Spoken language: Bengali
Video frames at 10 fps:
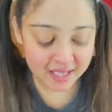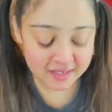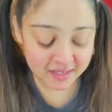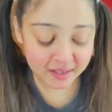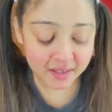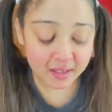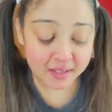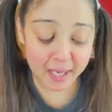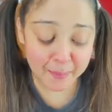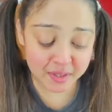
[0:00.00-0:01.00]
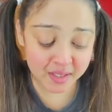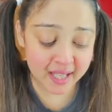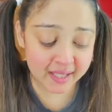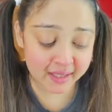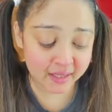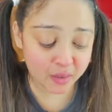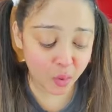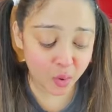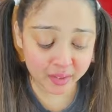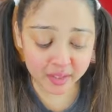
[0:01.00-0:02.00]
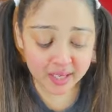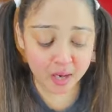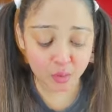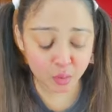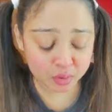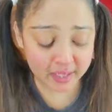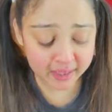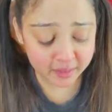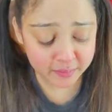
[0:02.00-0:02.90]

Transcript: আচ্ছা ক্যাপশন দেখেন অর্ডার নাও কোথায়